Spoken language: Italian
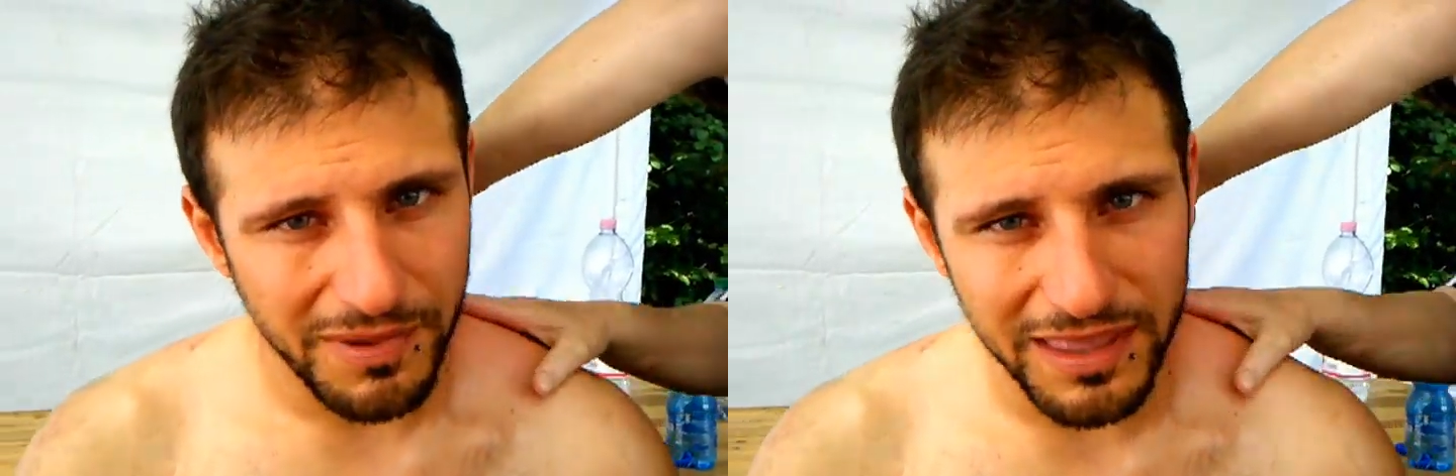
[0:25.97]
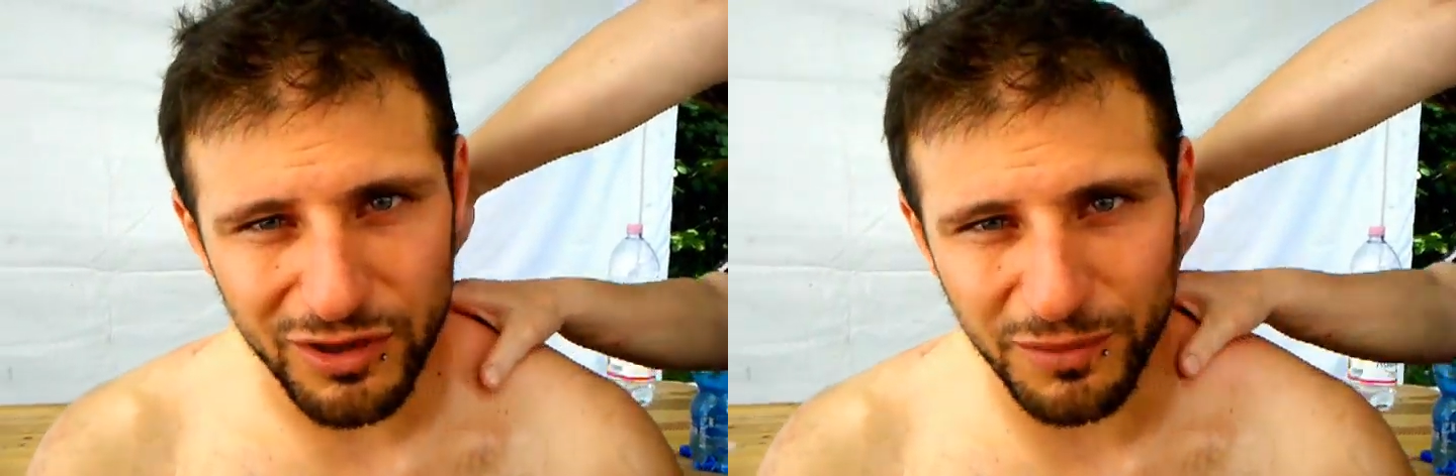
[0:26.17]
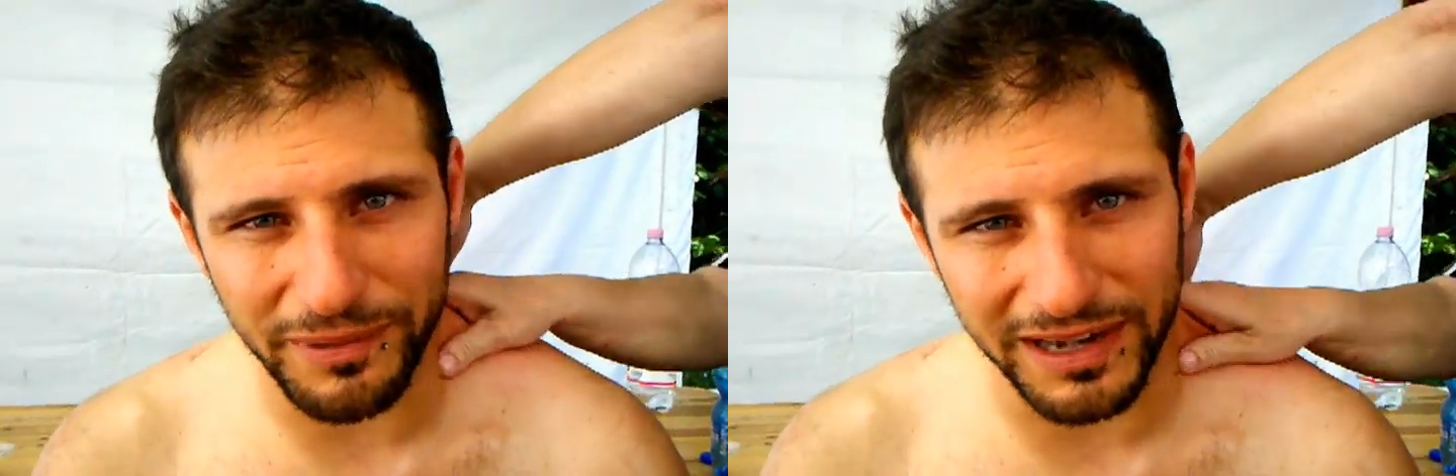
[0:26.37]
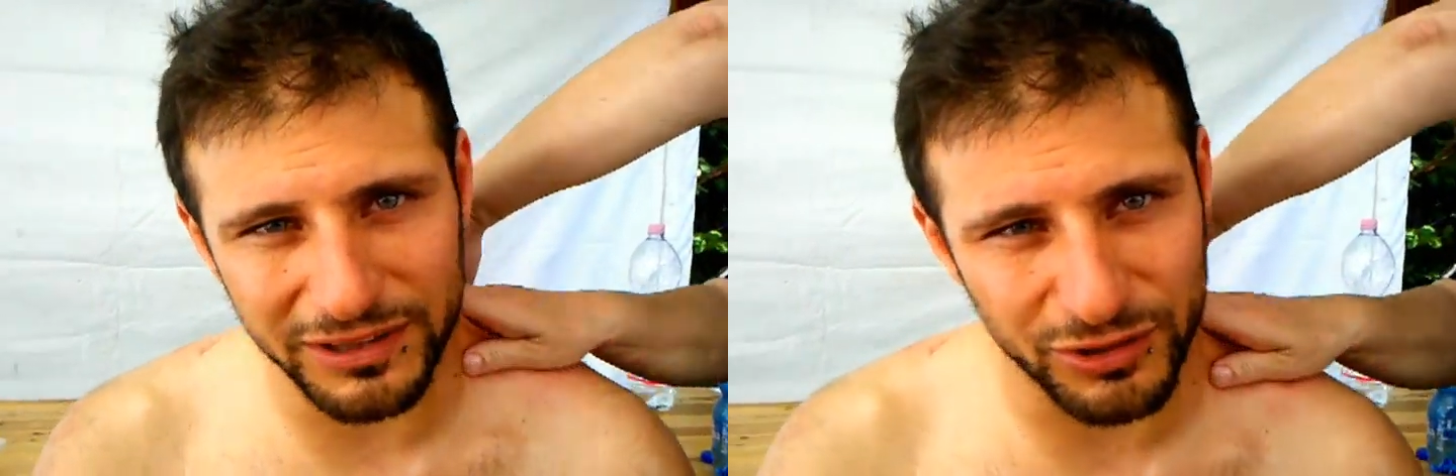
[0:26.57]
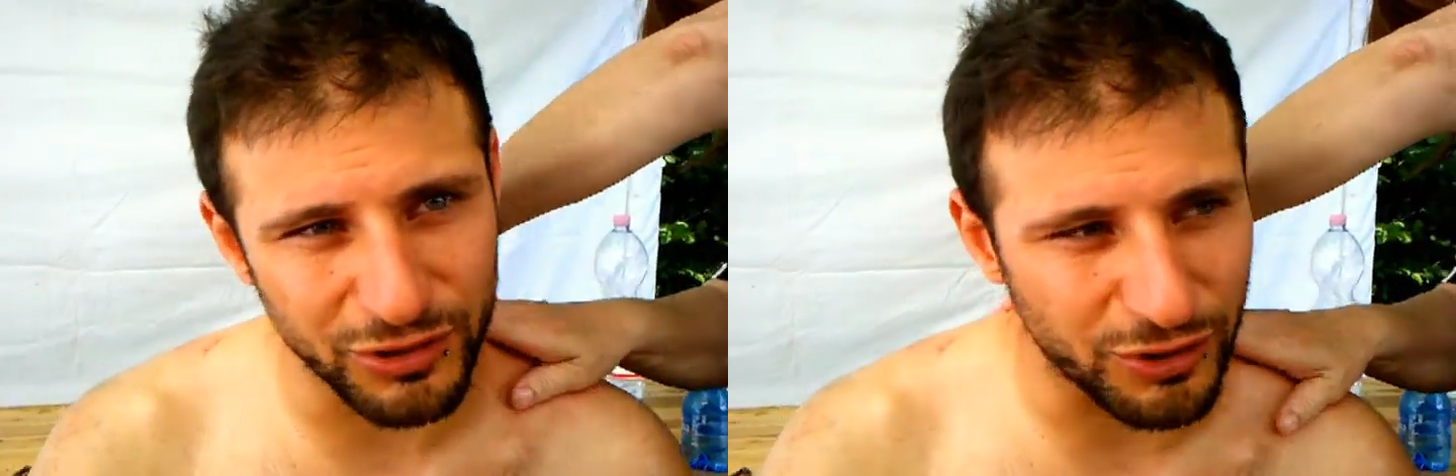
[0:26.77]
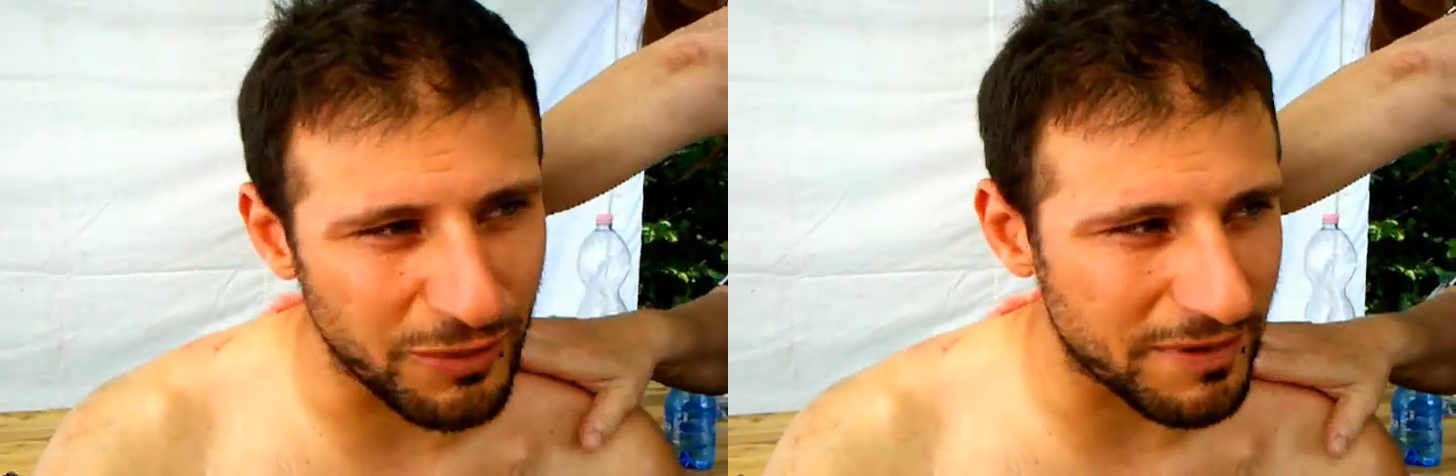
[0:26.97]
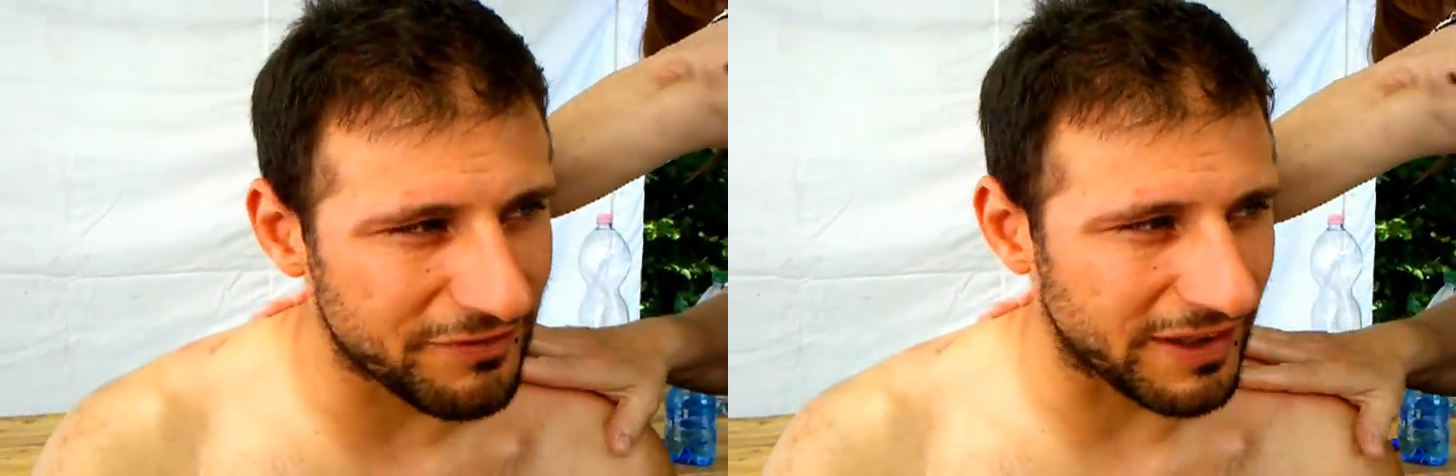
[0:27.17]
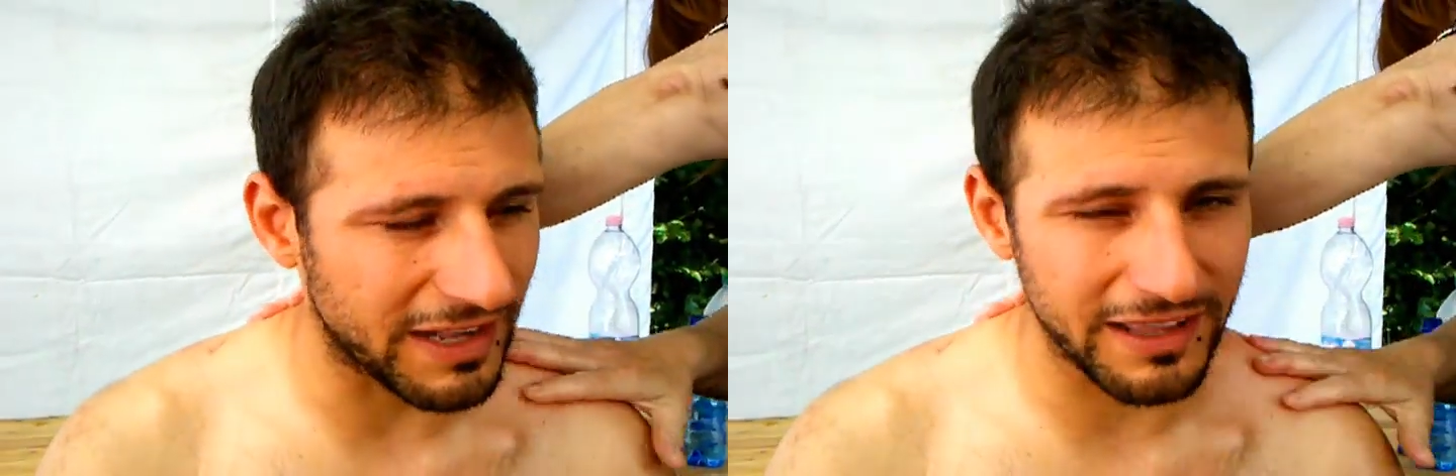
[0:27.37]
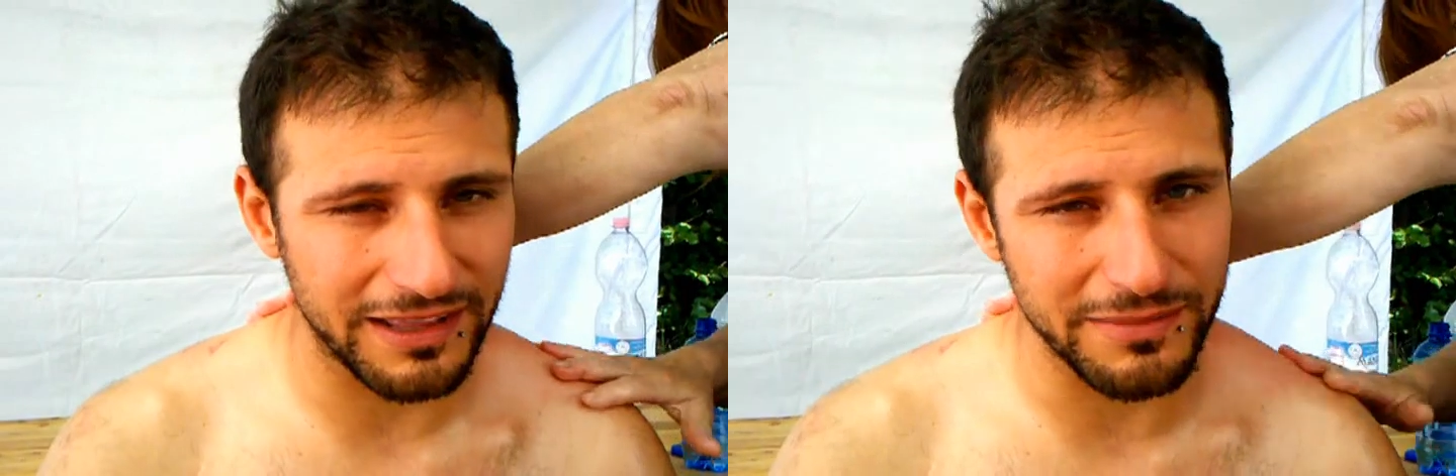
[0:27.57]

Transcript: Eh, io batto per fare